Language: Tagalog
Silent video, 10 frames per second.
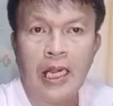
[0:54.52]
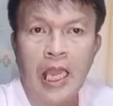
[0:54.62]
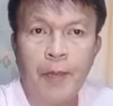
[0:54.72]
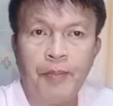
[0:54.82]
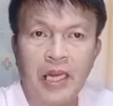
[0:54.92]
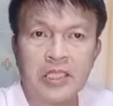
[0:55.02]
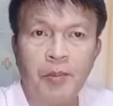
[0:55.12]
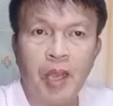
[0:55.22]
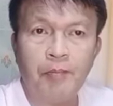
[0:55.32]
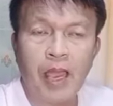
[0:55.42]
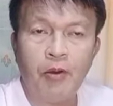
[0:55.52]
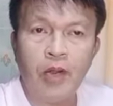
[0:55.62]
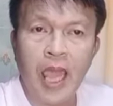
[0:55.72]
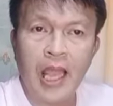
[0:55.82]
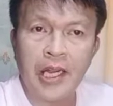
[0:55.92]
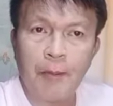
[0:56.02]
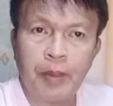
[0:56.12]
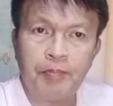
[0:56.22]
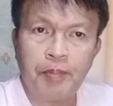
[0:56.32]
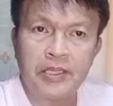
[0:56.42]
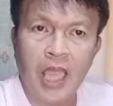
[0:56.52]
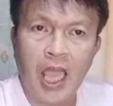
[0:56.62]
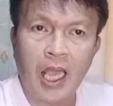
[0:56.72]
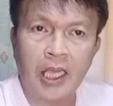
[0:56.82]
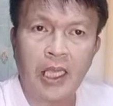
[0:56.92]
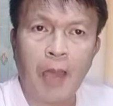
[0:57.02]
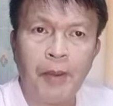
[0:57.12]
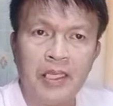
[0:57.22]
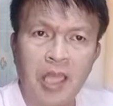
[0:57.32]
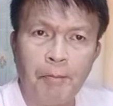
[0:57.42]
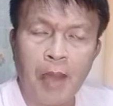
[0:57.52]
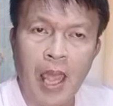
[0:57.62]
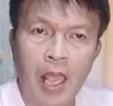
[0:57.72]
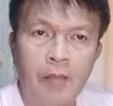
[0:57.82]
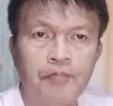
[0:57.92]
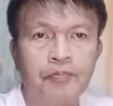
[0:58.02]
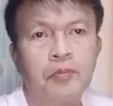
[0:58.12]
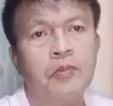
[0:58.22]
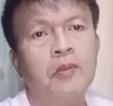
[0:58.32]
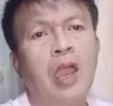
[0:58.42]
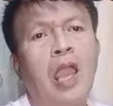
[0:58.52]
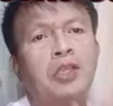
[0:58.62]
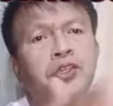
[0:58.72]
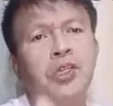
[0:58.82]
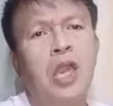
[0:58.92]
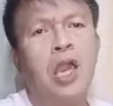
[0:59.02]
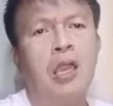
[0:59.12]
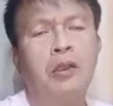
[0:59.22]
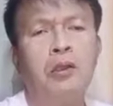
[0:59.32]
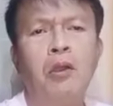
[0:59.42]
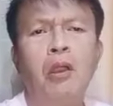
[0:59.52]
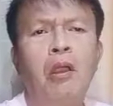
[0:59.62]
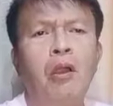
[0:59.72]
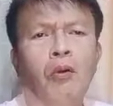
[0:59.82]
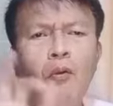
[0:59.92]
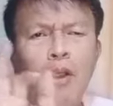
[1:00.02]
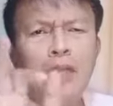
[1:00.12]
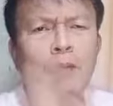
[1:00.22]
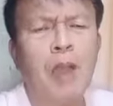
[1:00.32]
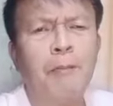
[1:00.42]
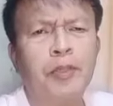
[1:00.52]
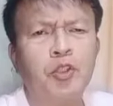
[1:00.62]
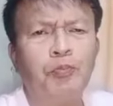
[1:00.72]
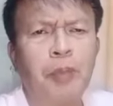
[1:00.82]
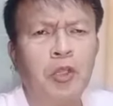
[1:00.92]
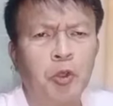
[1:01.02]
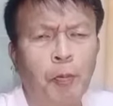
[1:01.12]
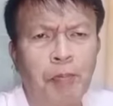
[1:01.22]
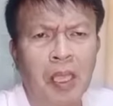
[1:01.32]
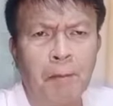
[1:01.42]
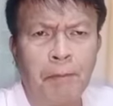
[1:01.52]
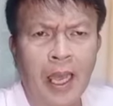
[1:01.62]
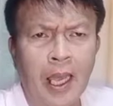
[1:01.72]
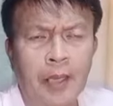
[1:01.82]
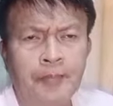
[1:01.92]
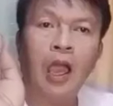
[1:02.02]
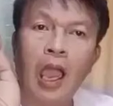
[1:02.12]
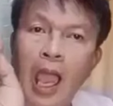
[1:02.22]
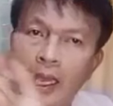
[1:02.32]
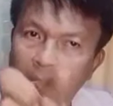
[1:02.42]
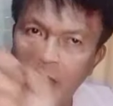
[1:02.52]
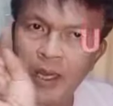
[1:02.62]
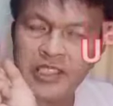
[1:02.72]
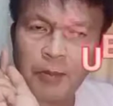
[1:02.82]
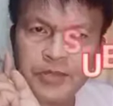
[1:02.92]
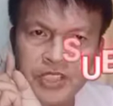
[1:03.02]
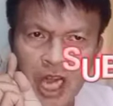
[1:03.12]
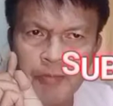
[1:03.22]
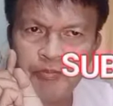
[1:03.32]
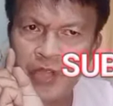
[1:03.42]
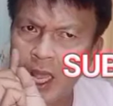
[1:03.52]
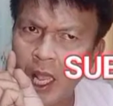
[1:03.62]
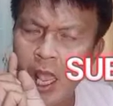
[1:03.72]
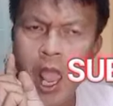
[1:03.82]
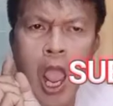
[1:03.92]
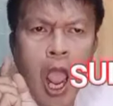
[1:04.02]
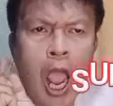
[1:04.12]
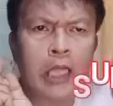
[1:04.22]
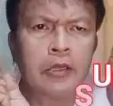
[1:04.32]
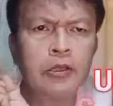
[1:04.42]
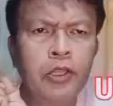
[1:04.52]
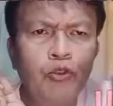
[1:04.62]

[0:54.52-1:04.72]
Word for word: Ala ay para sa mga bagula ang napadpat sa aking abang dampa. Ay siya, wag nang magpatumpik-tumpik pa. Agay mag-subscribe na at